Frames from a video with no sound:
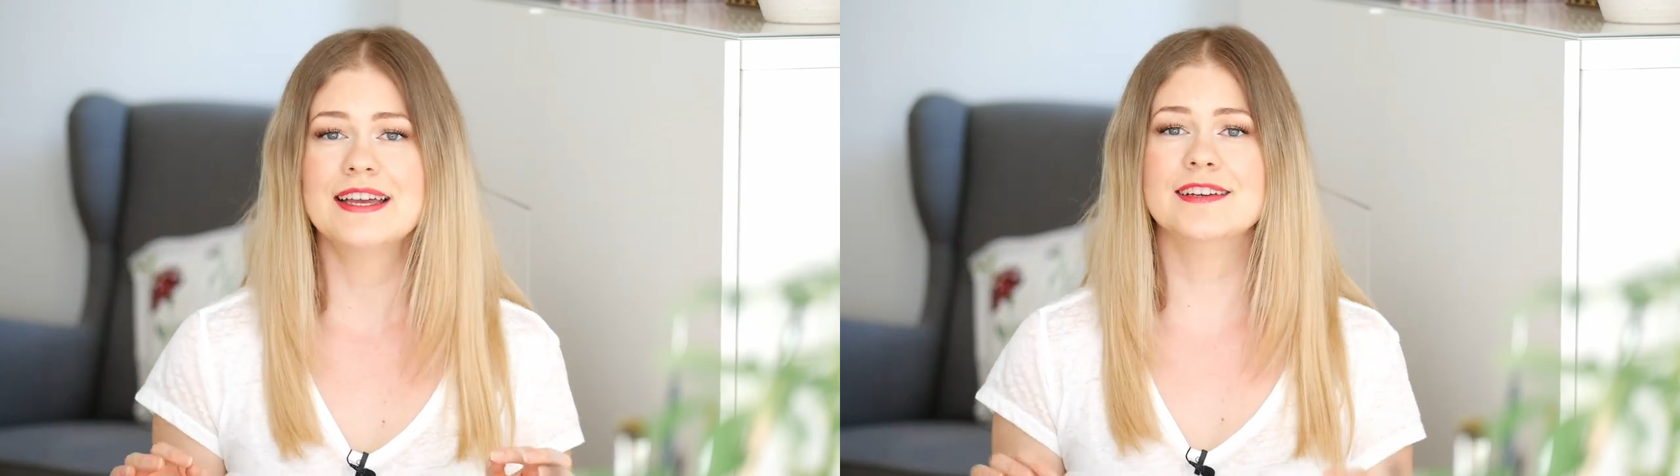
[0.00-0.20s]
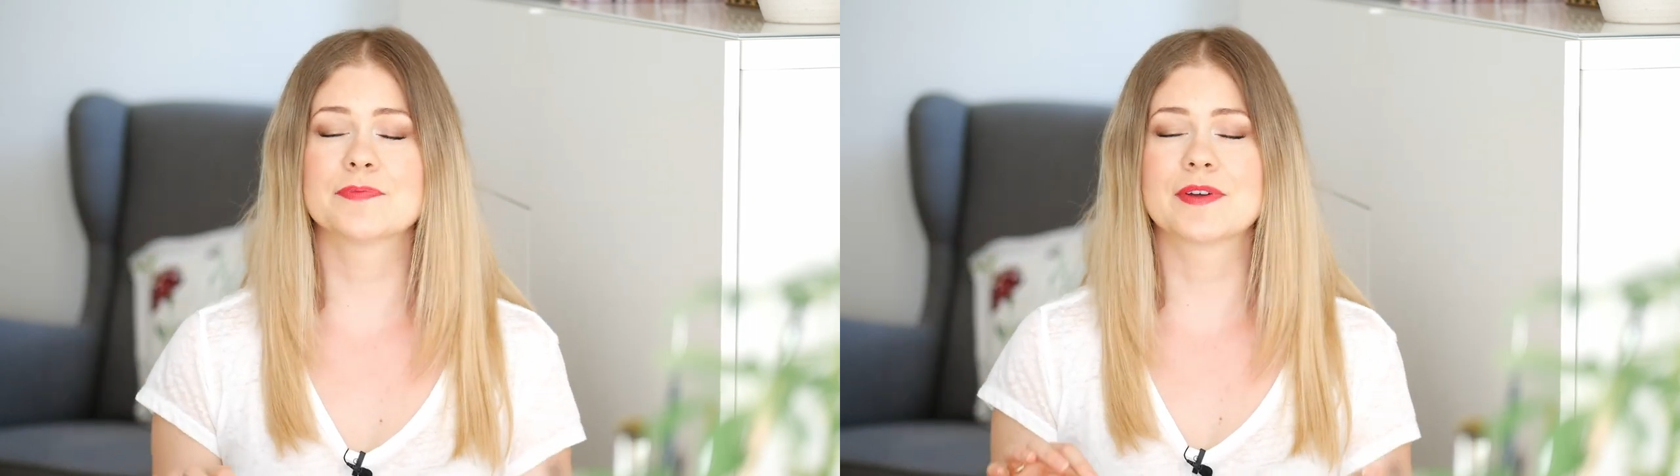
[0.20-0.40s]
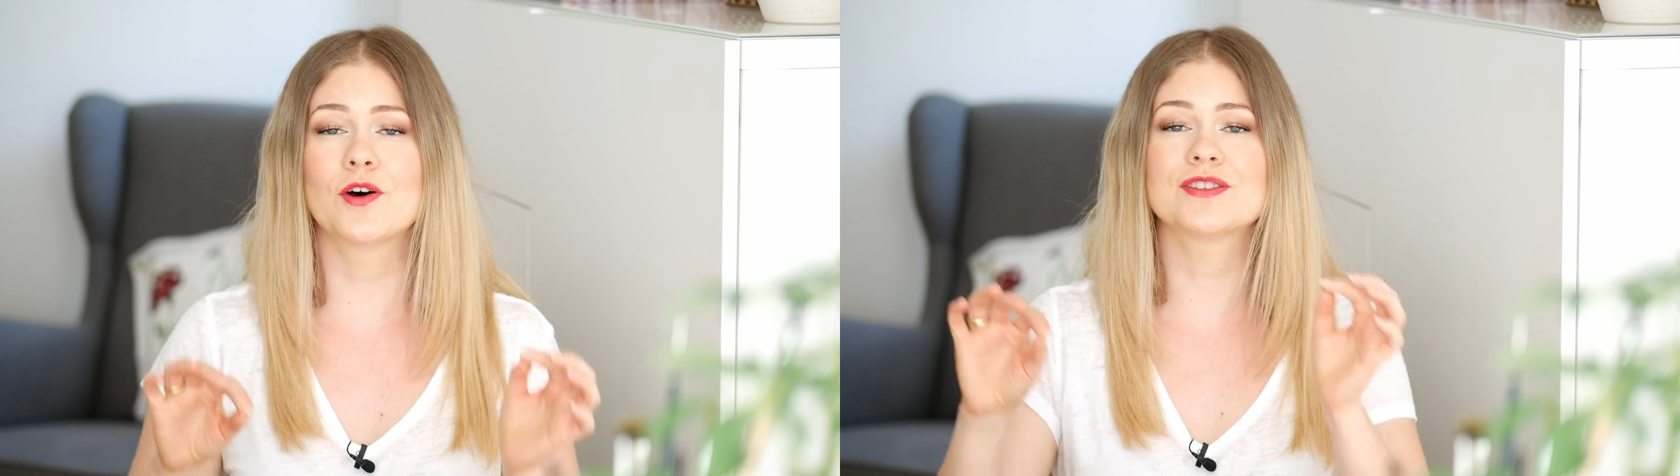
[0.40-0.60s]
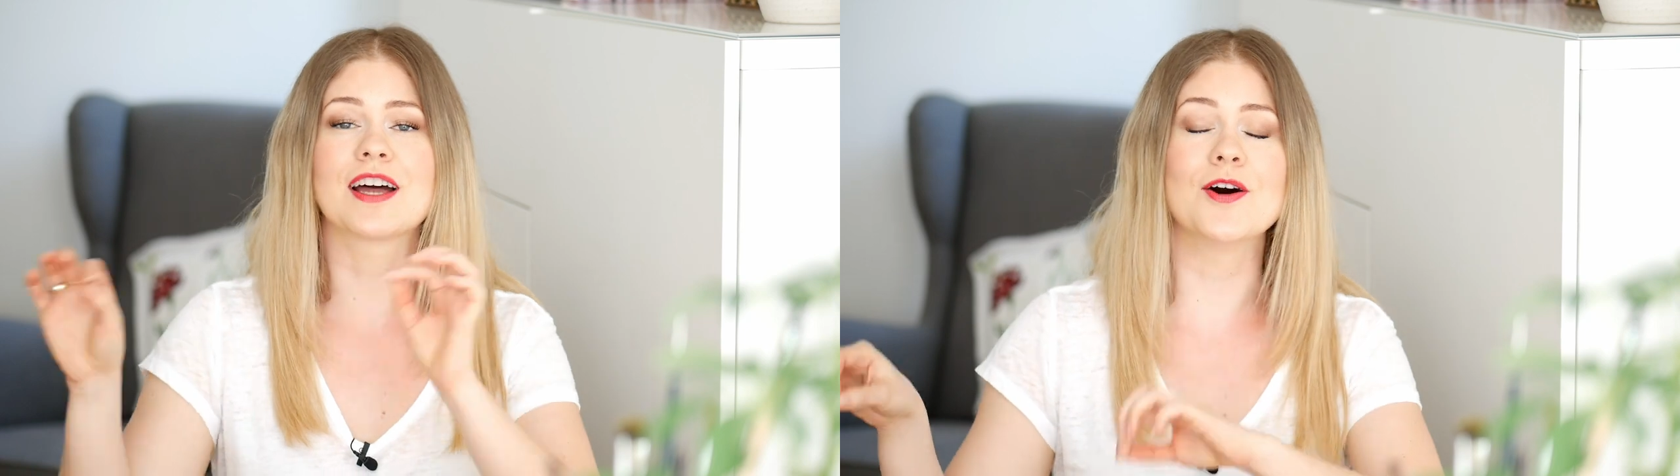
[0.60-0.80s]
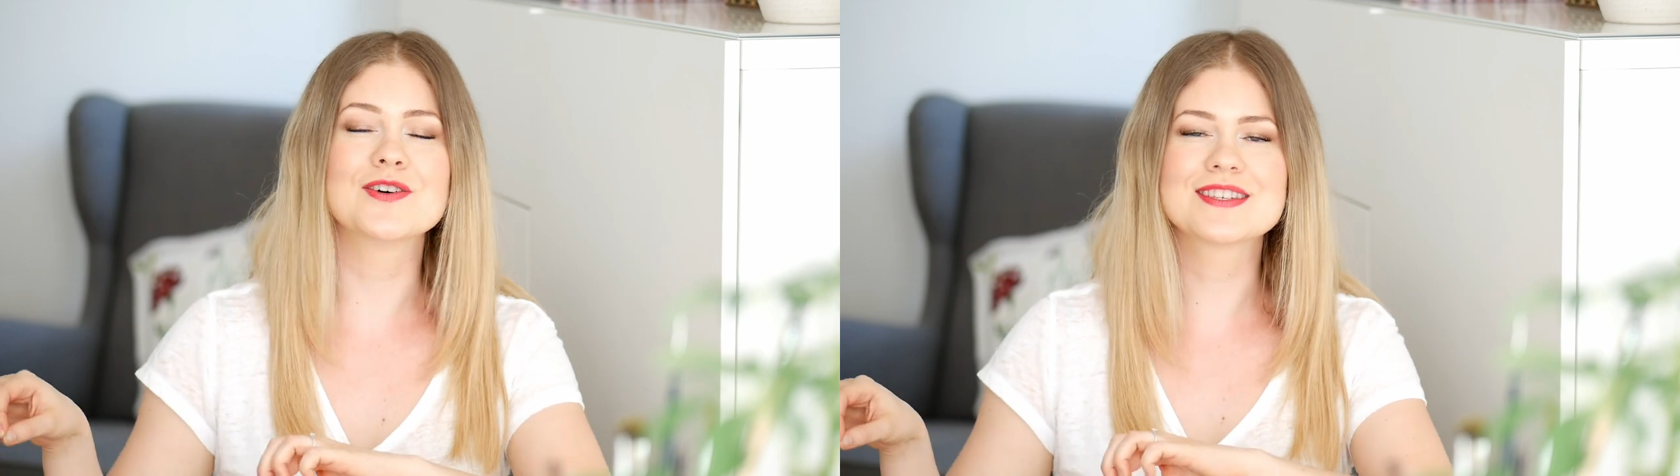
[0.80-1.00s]
ist man auch
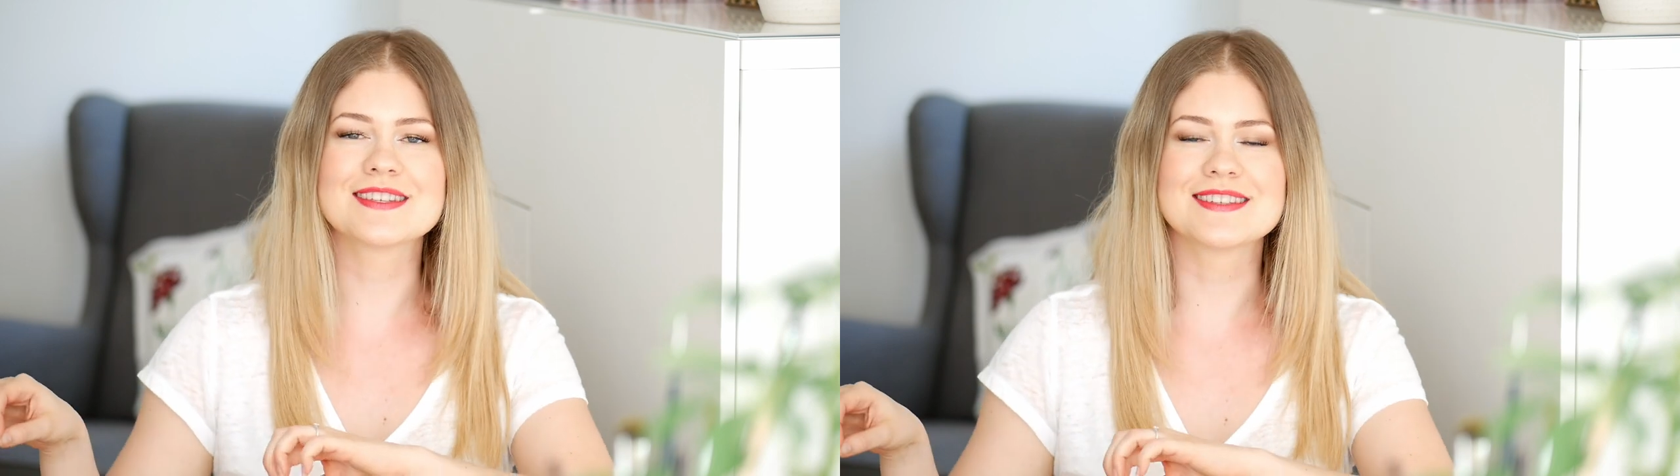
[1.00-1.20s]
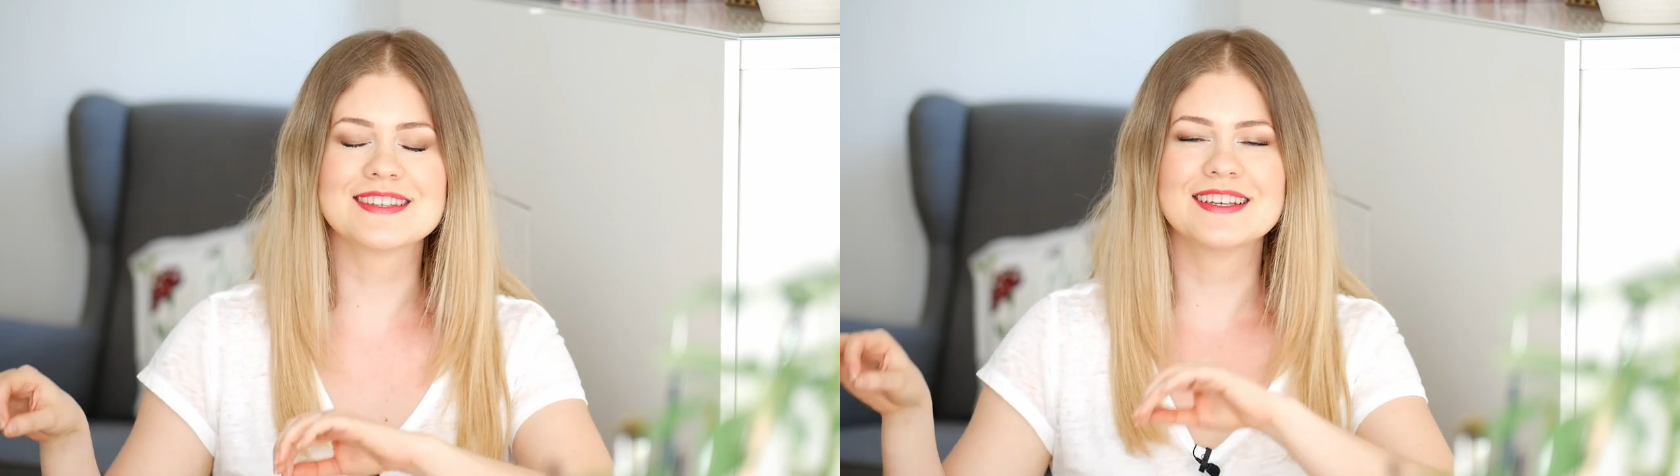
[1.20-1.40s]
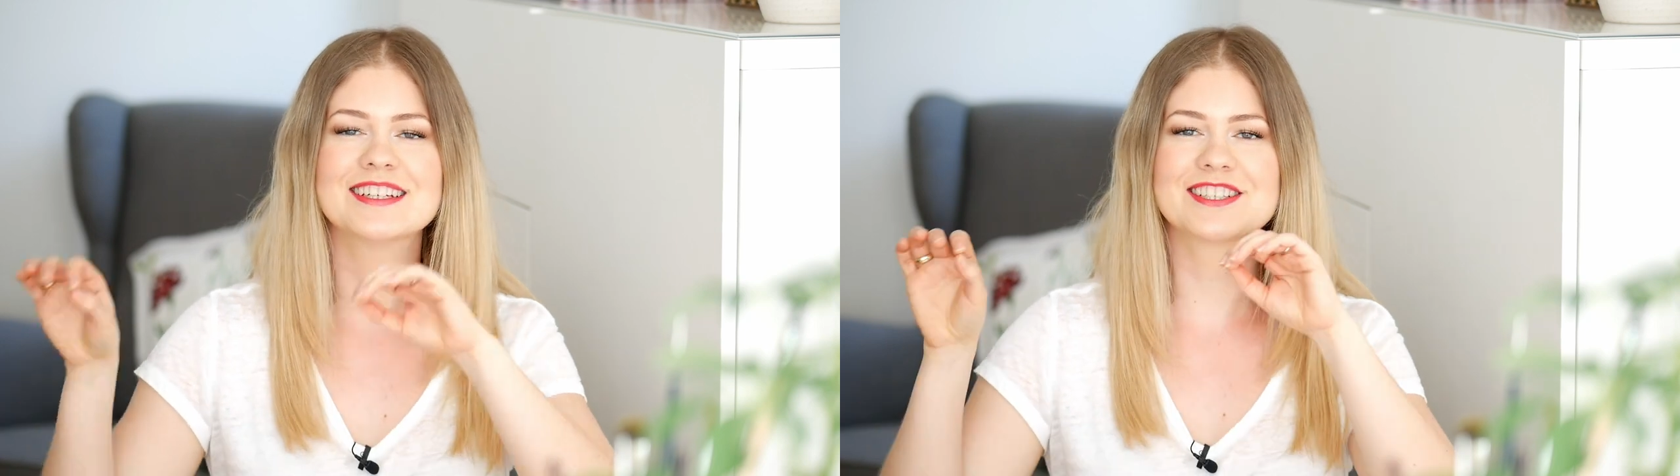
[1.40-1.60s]
draußen